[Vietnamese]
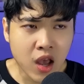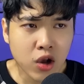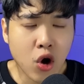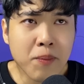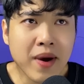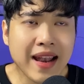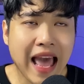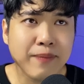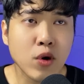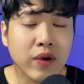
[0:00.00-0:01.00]
cổ mới
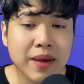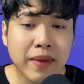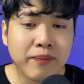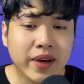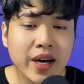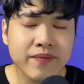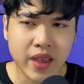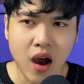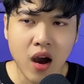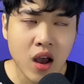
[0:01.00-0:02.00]
làm một cái mâm cơm
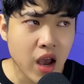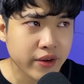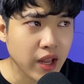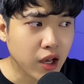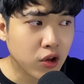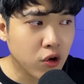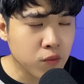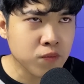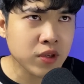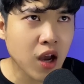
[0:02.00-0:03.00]
nhỏ để
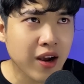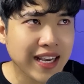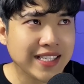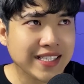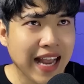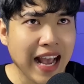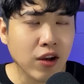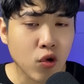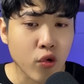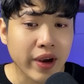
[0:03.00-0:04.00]
cúng cho cái
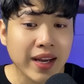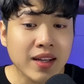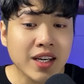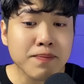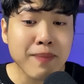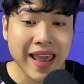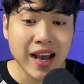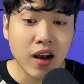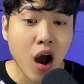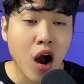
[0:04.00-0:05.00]
xác của cái đứa bé
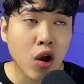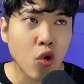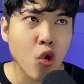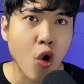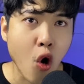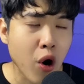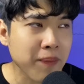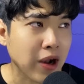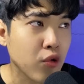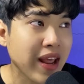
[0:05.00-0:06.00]
con của cổ
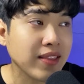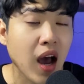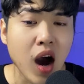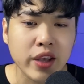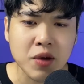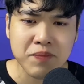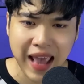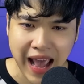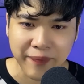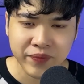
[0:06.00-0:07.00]
mà cổ đang thờ ở trong
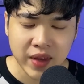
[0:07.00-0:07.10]
nhà.